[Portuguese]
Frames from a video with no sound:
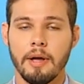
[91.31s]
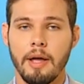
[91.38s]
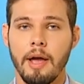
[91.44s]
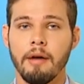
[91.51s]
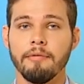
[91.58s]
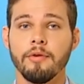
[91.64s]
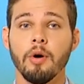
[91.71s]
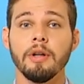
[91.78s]
É
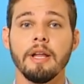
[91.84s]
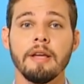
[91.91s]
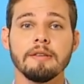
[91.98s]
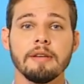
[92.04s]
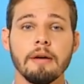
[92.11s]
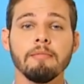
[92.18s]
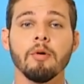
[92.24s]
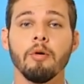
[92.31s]
a
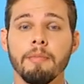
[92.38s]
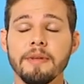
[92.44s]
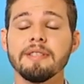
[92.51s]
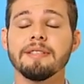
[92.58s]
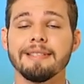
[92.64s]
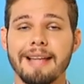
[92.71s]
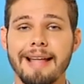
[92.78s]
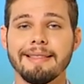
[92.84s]
violência
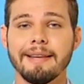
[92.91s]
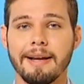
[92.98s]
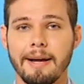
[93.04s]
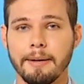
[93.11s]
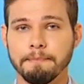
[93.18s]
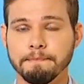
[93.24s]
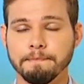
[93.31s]
obstétrica.